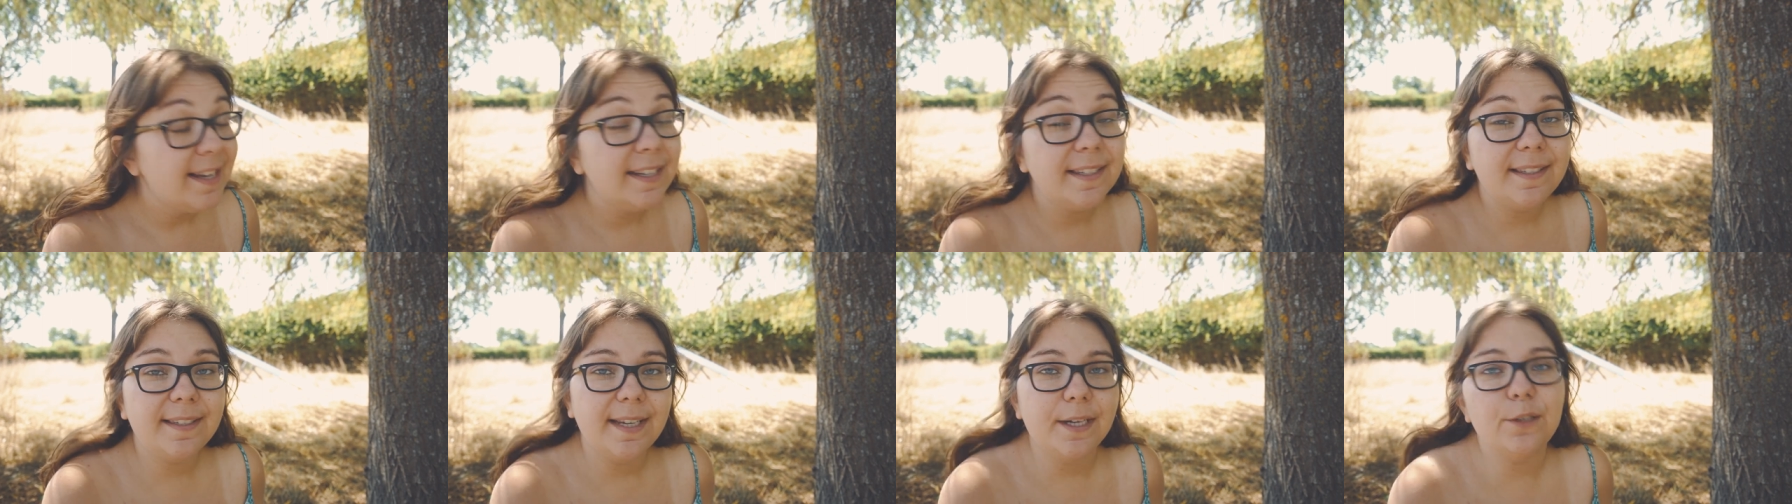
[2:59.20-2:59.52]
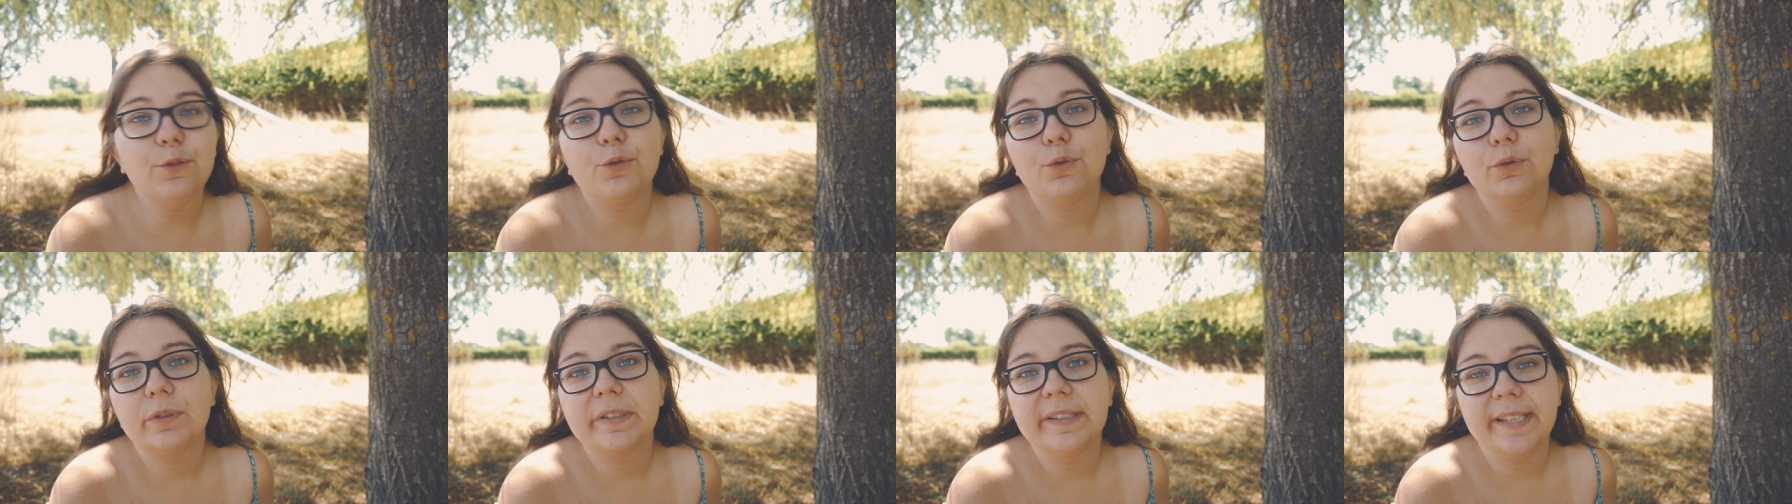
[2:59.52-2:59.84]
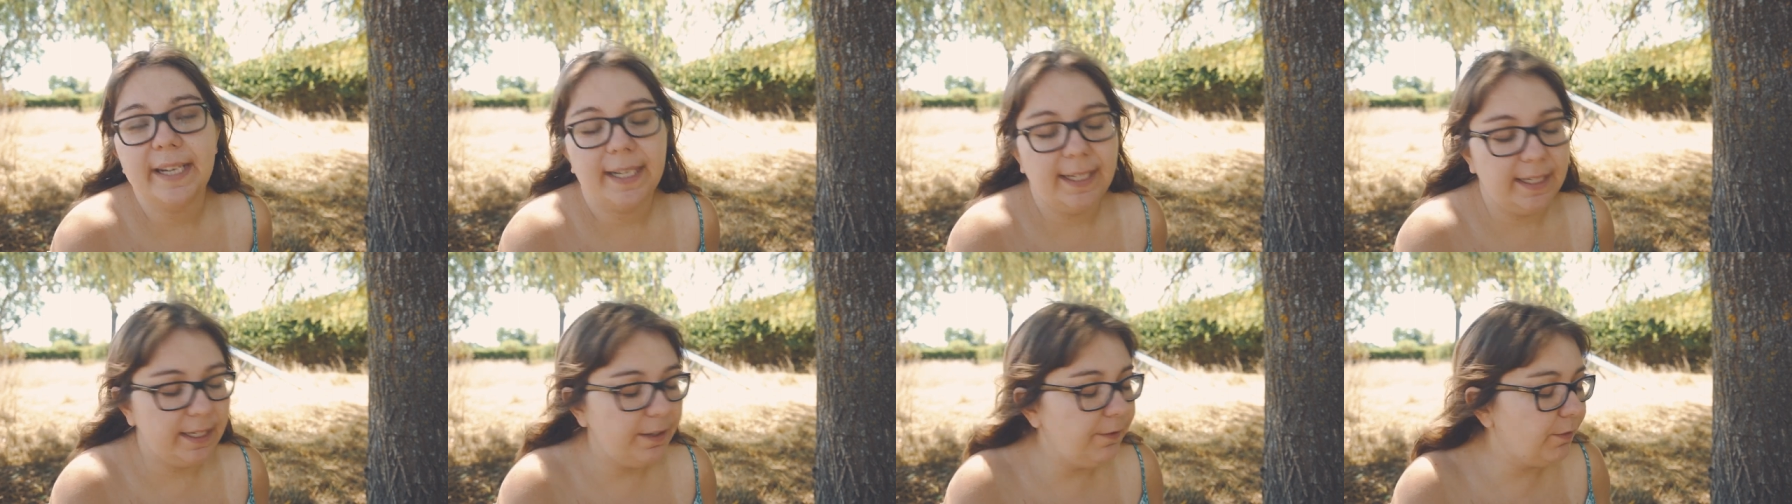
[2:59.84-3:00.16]
7 euh, jours,
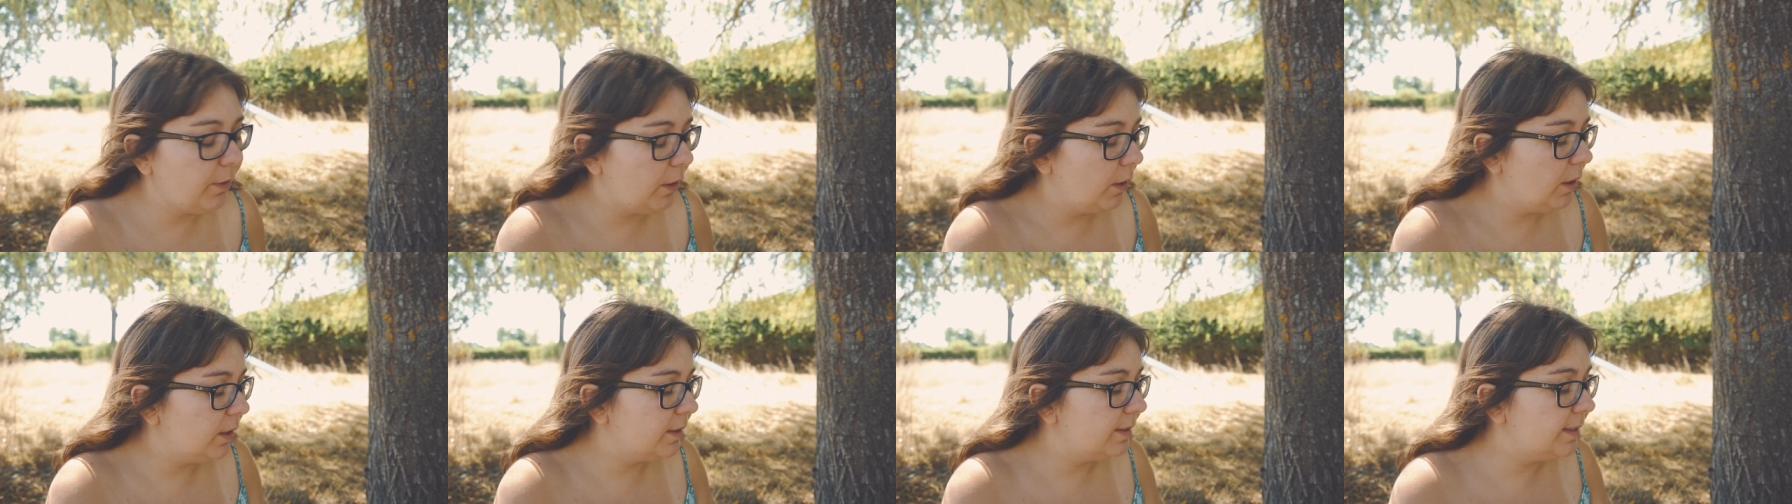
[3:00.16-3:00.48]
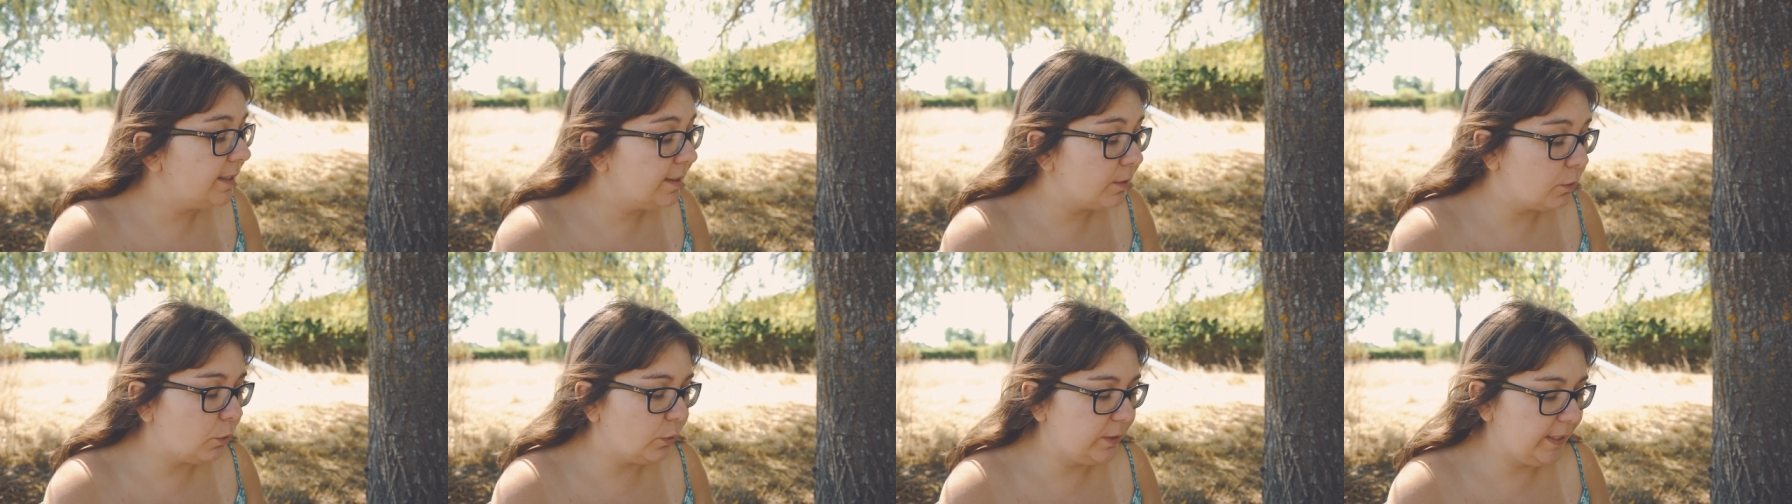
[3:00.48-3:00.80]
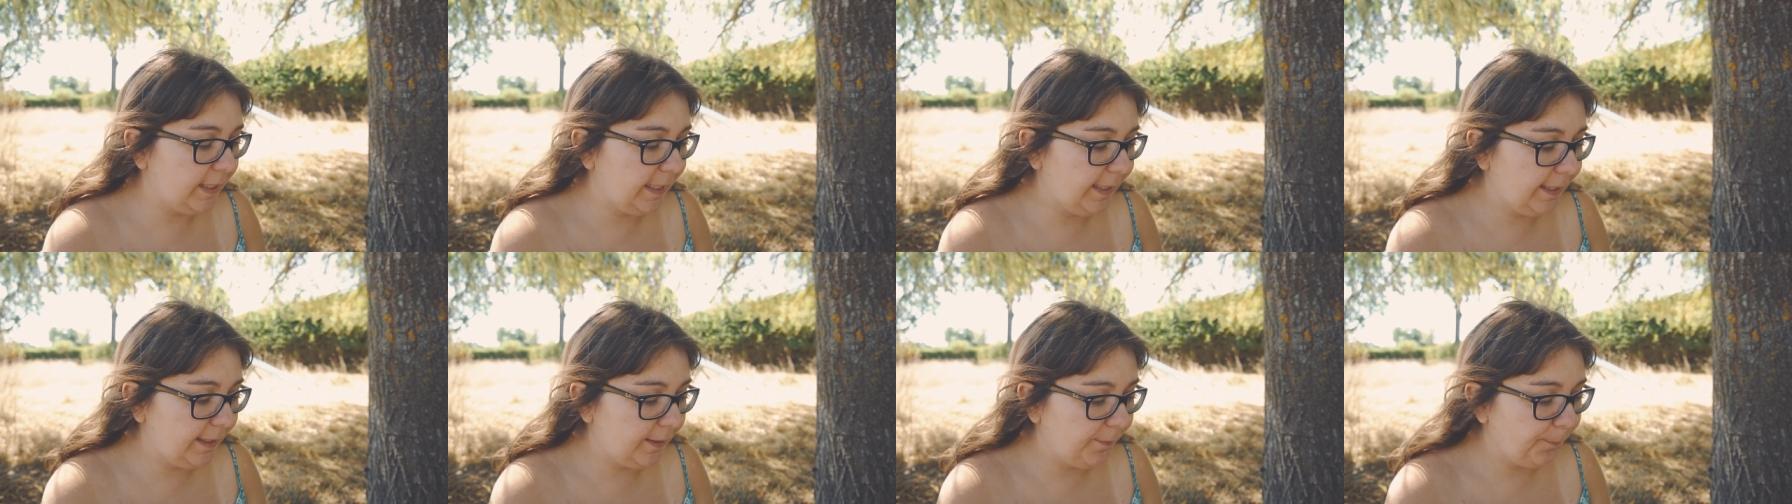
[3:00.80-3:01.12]
7 livres, 10
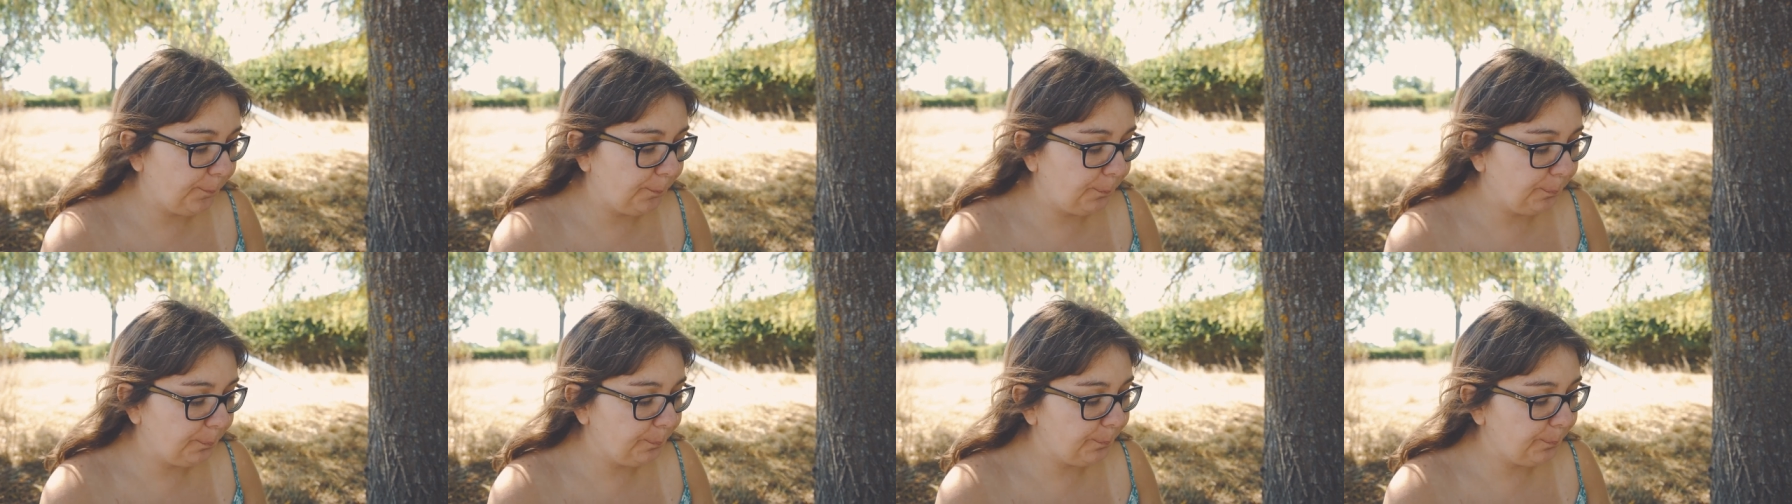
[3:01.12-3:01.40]
chroniques.